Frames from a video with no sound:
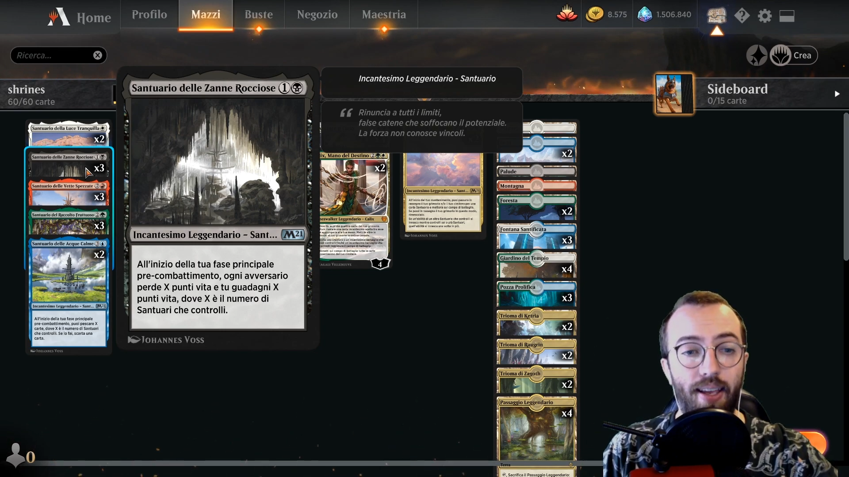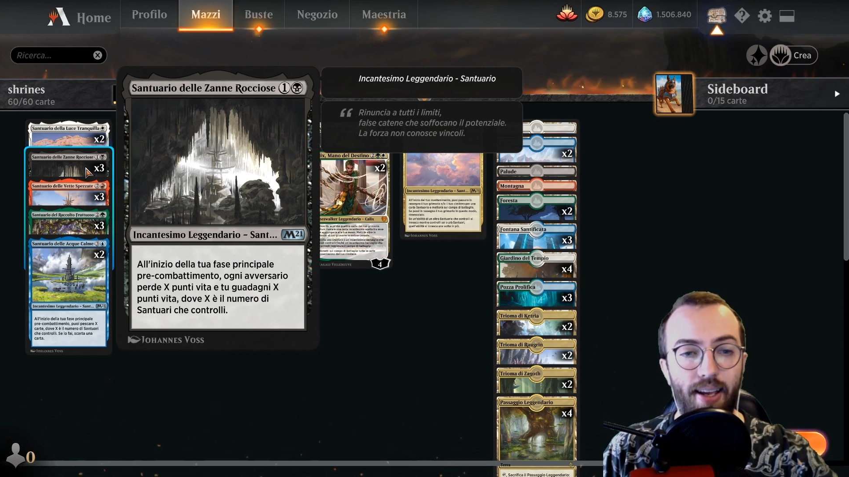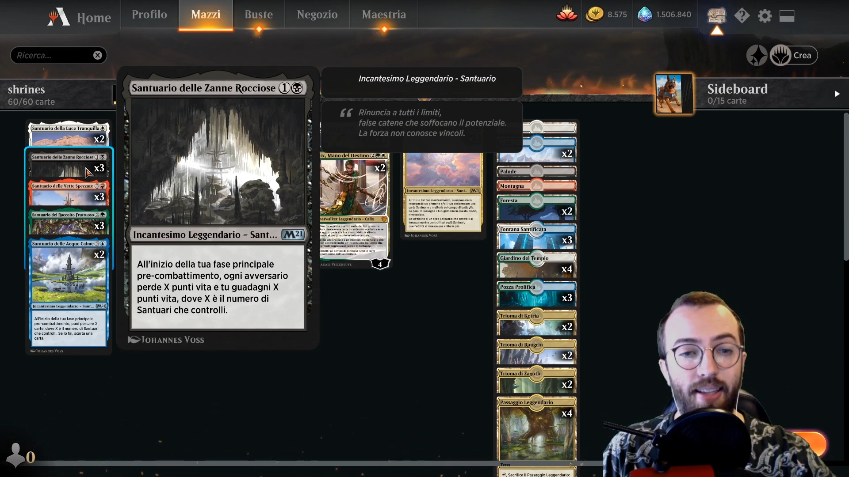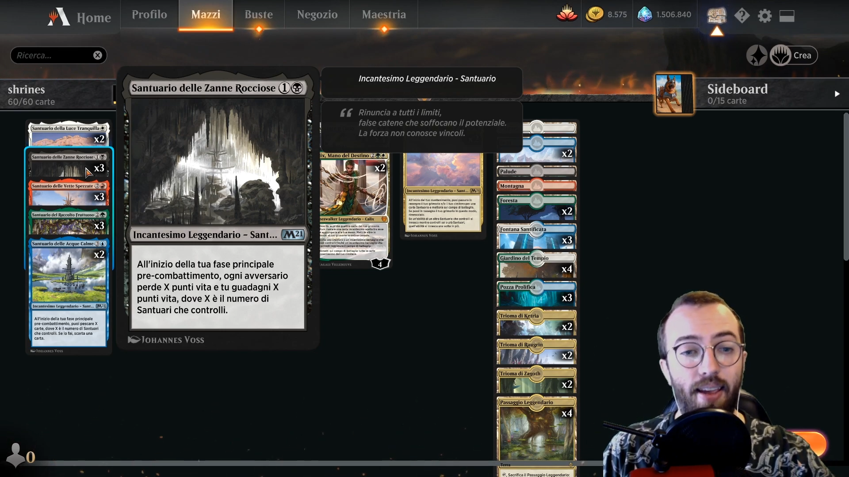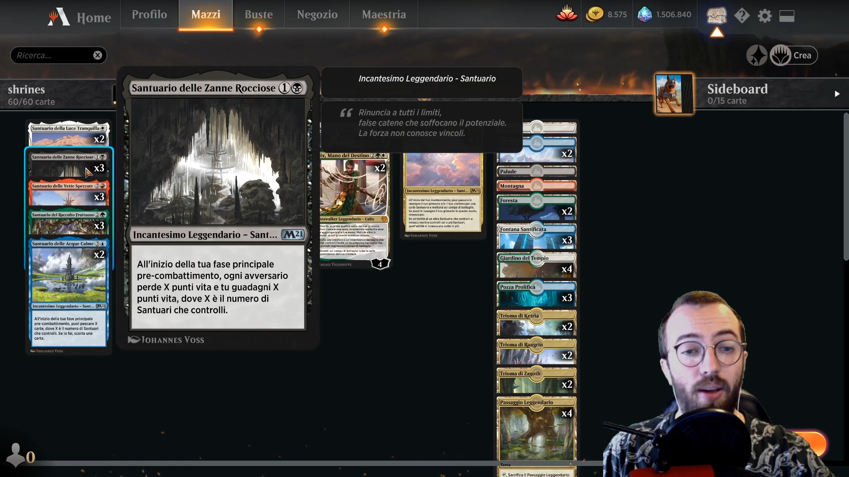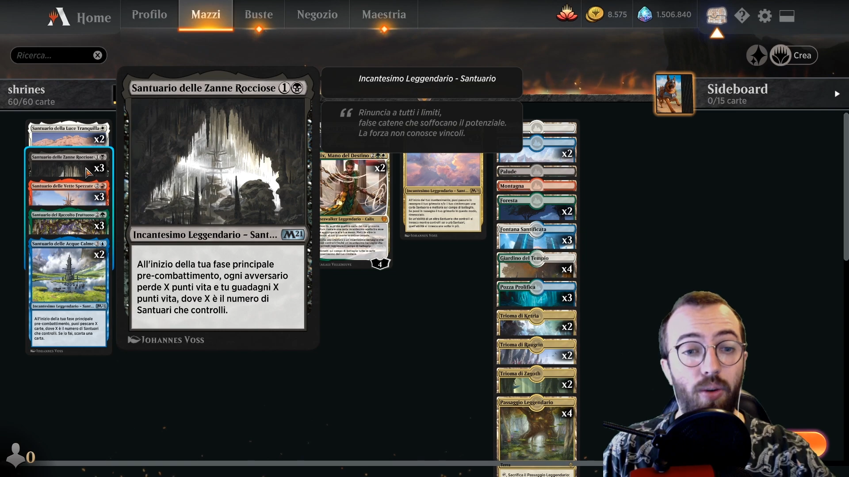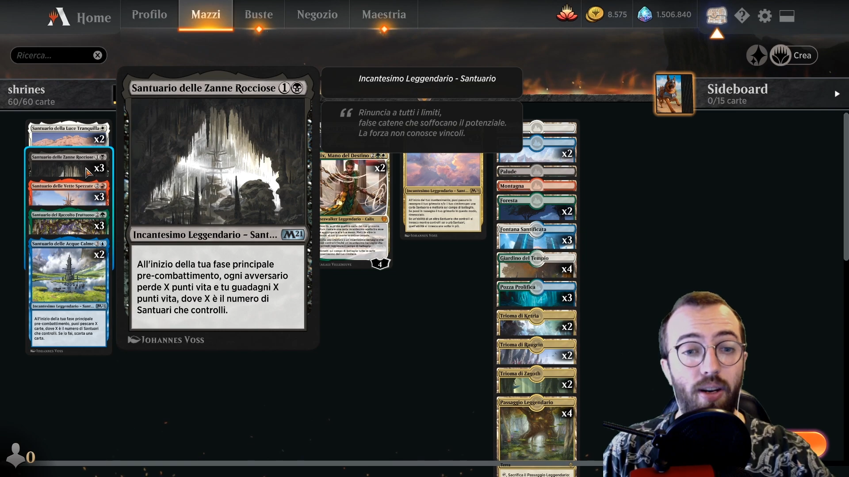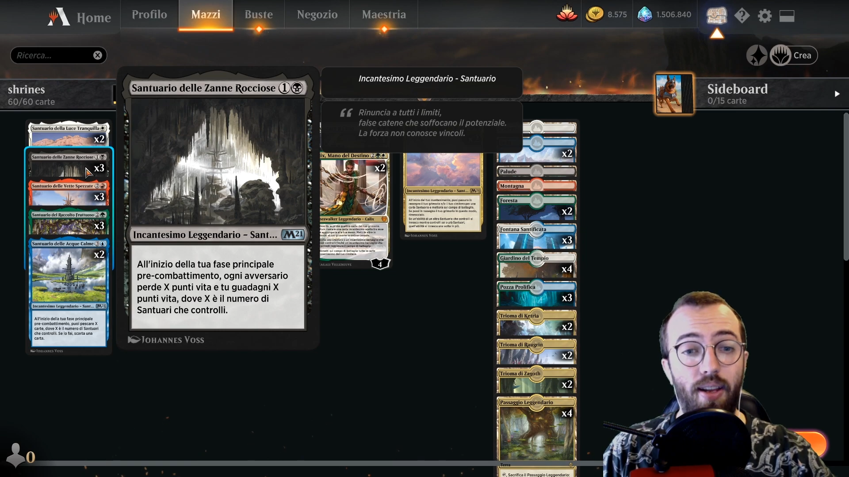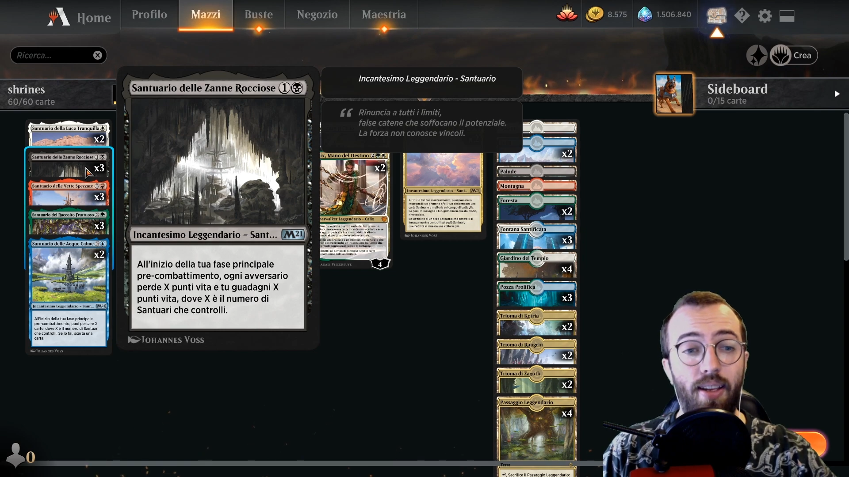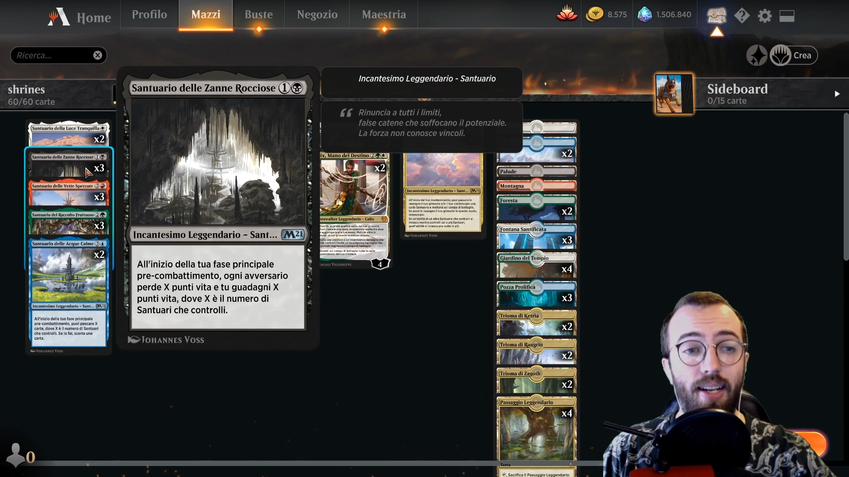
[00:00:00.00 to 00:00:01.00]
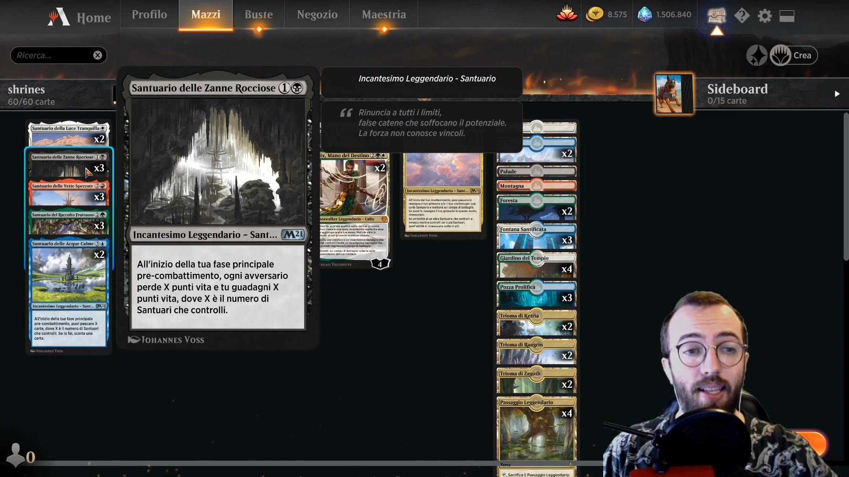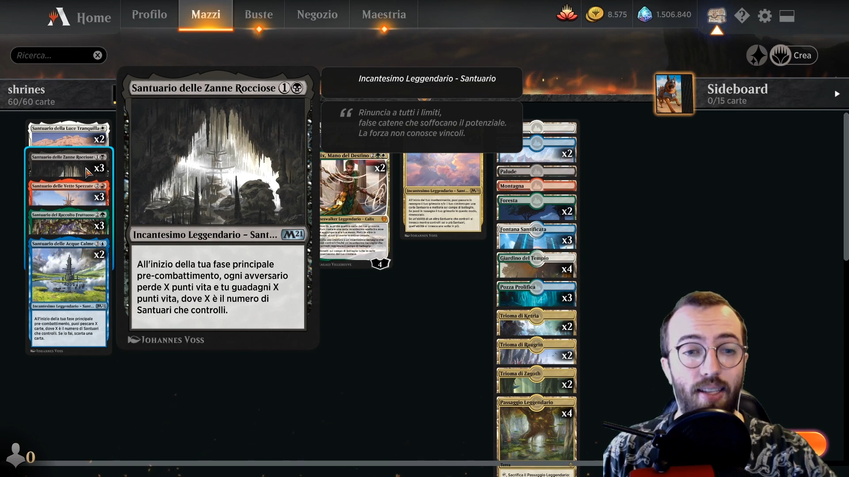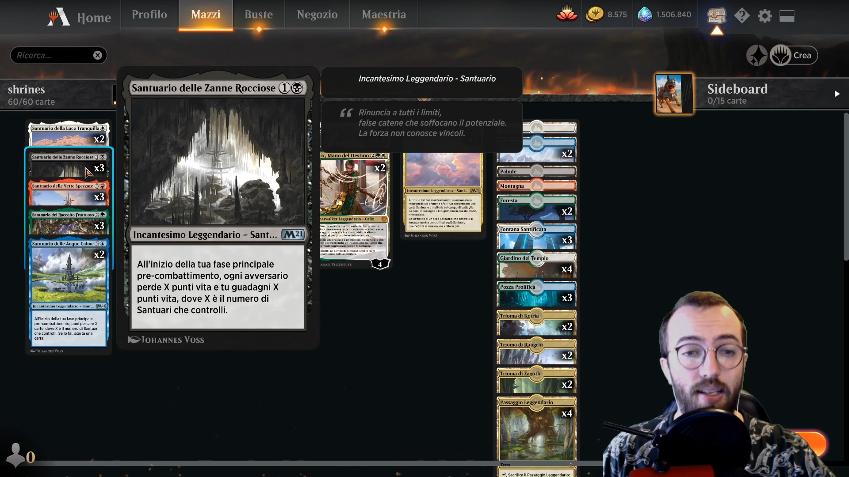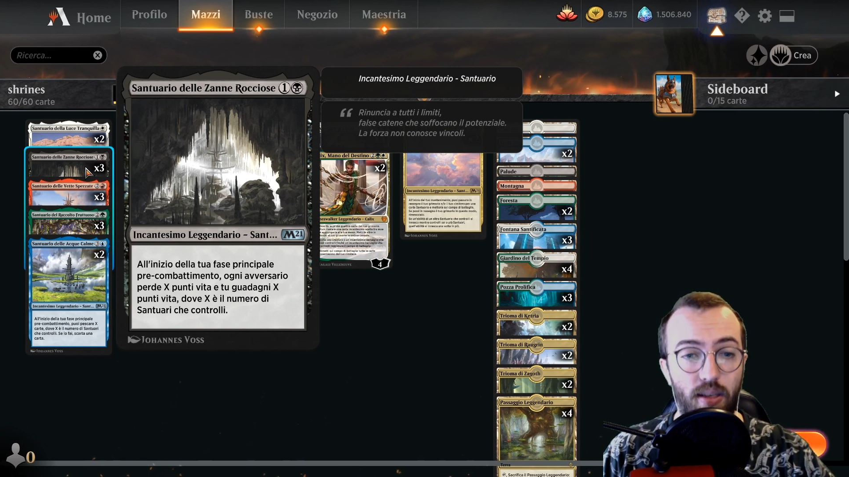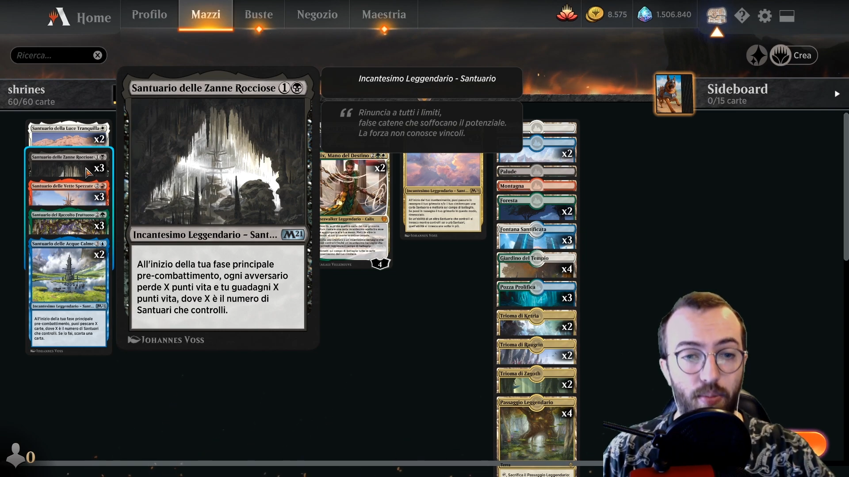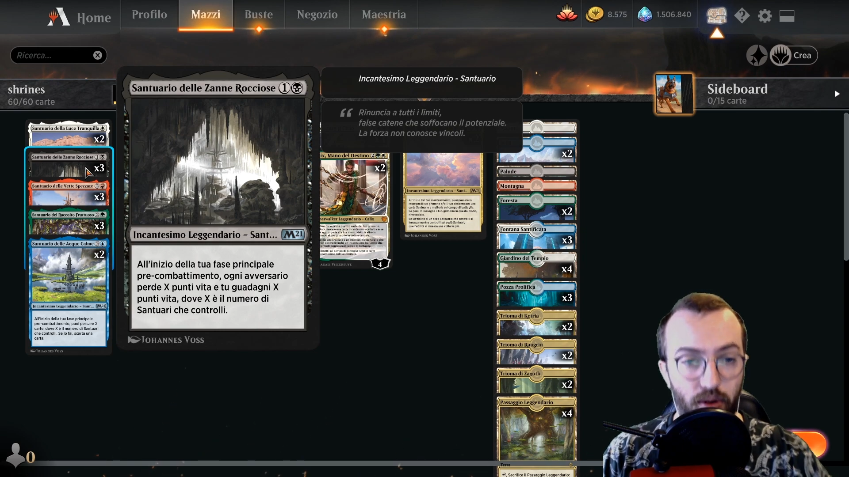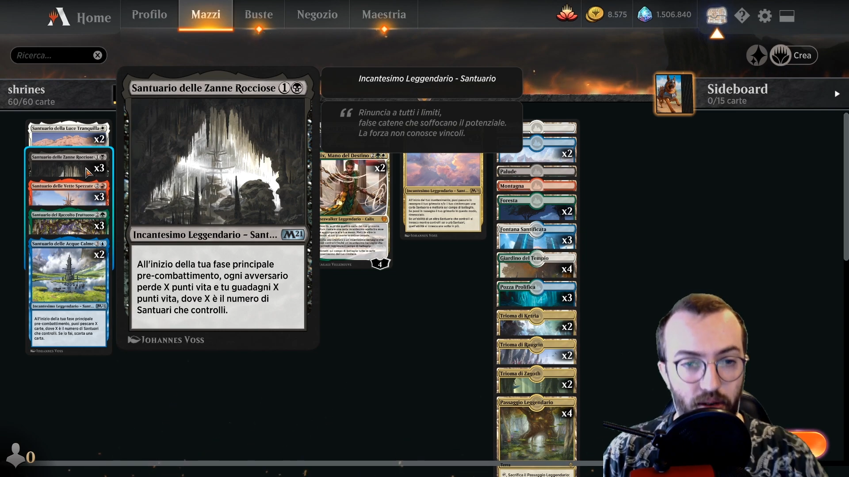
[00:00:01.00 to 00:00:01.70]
ed è un incantesimo